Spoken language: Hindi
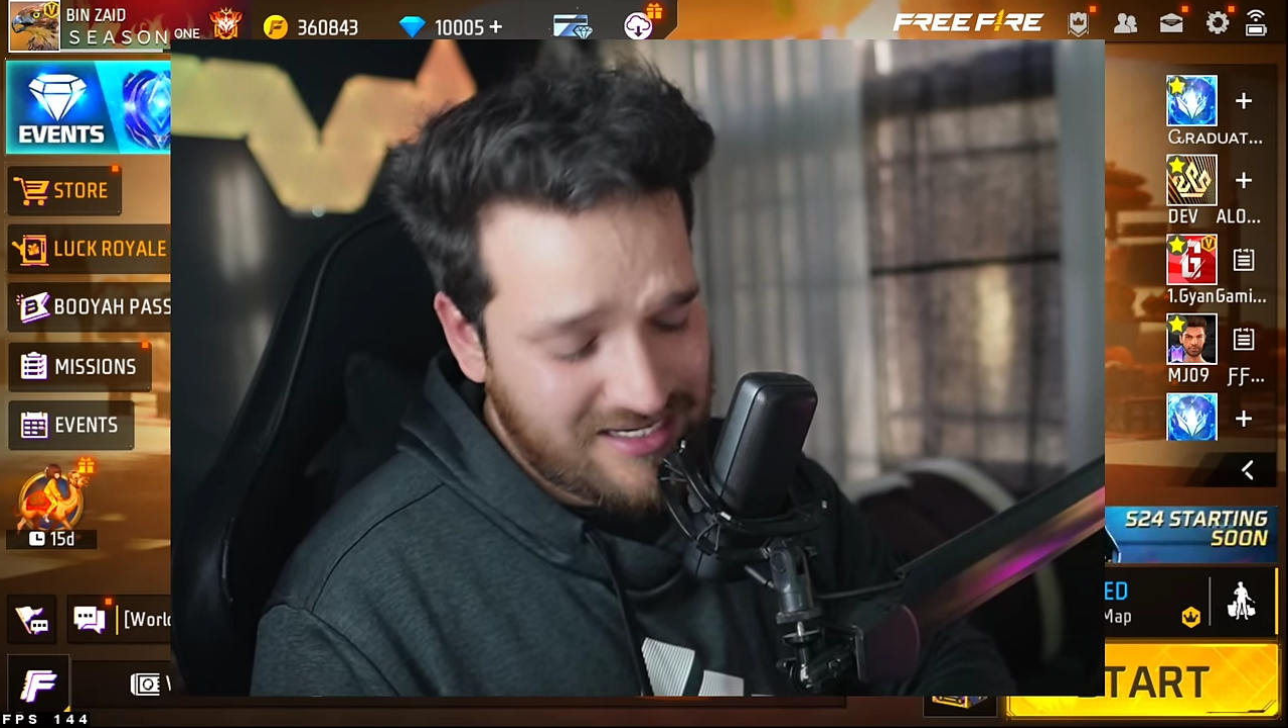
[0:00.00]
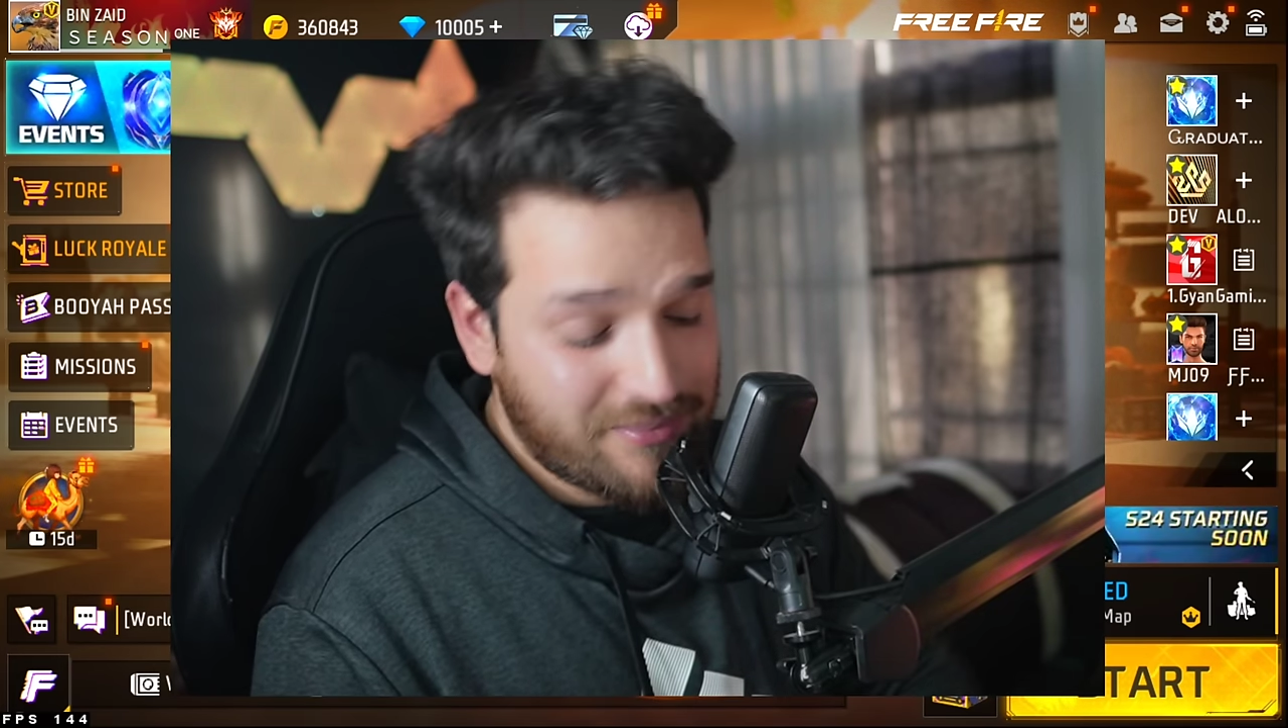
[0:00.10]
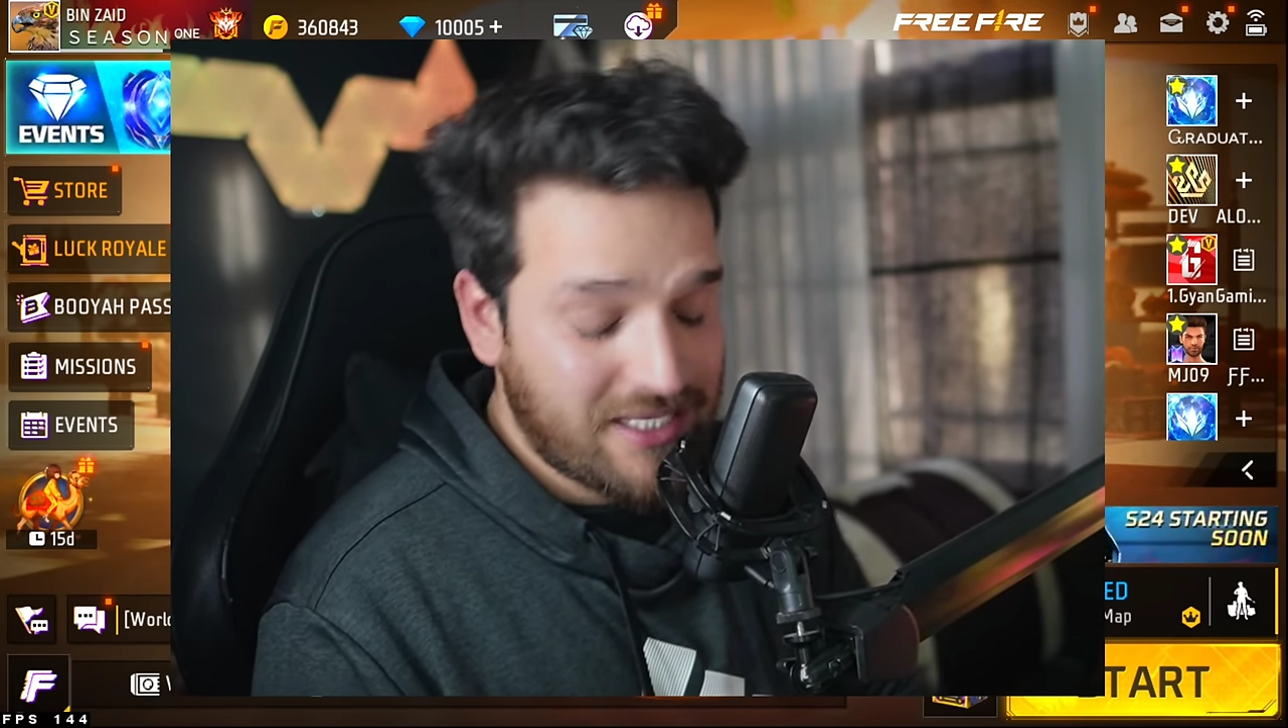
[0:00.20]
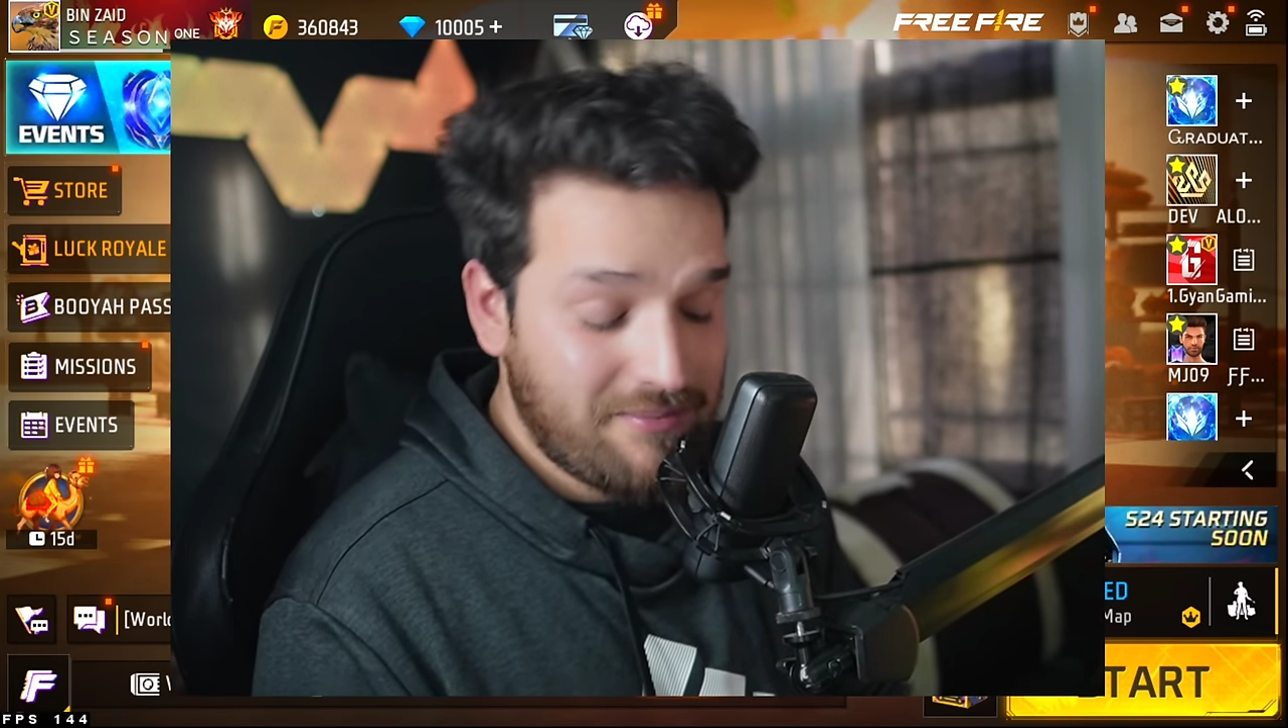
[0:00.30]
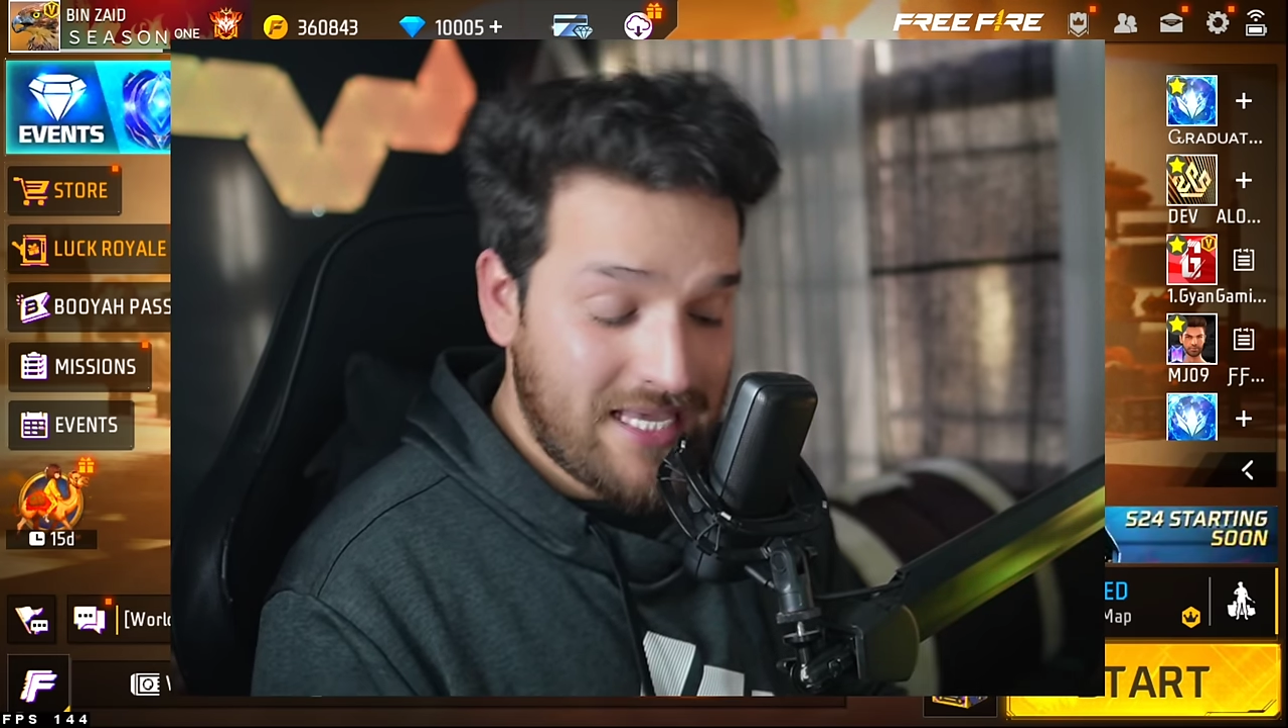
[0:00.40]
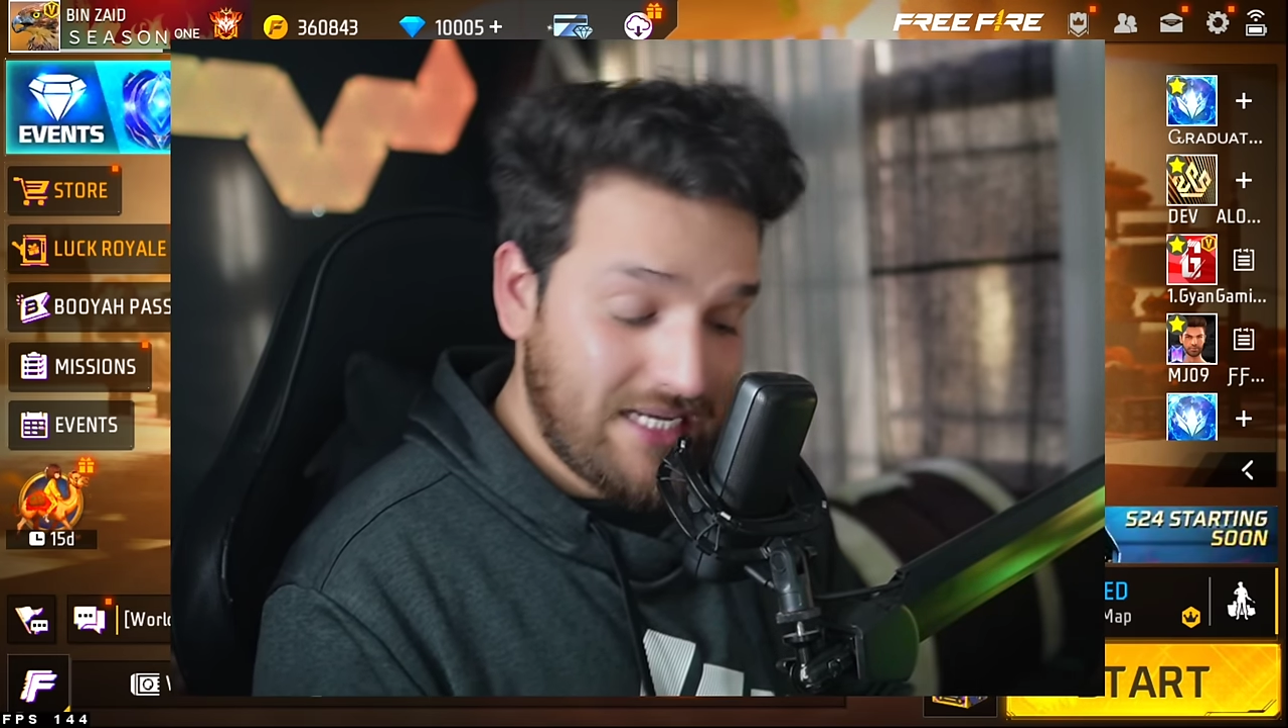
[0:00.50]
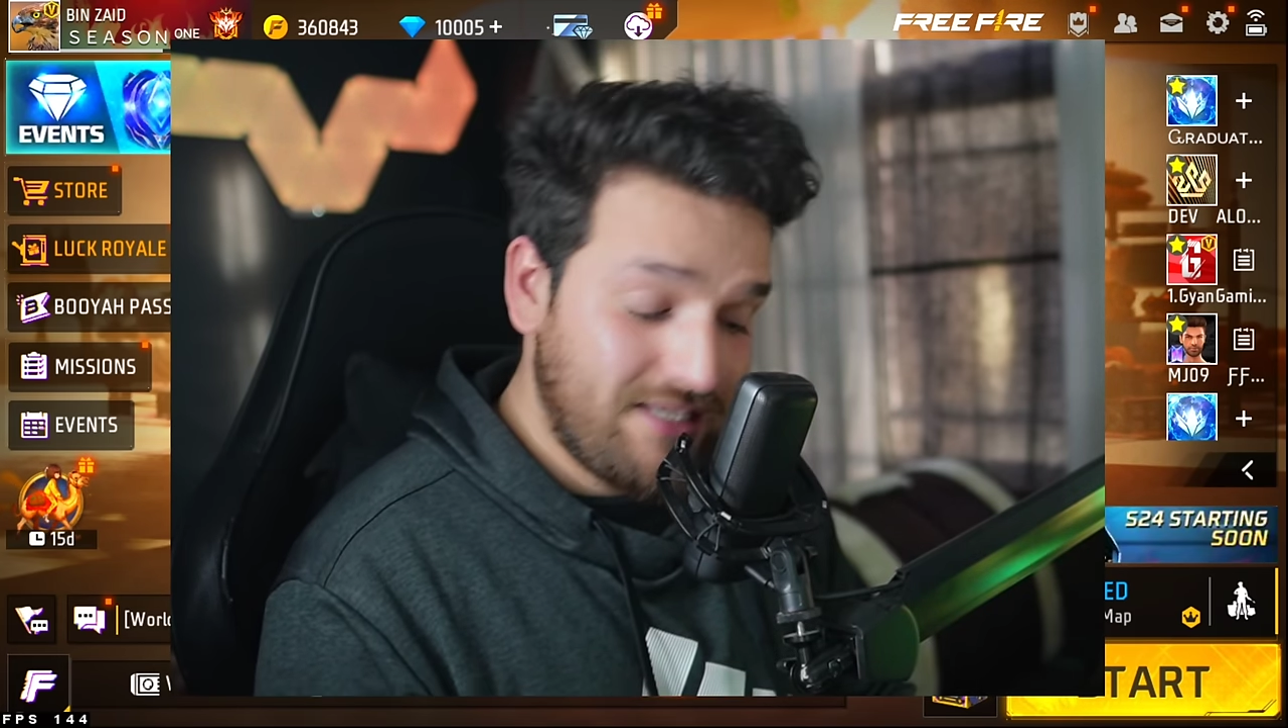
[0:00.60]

जबकि मैंने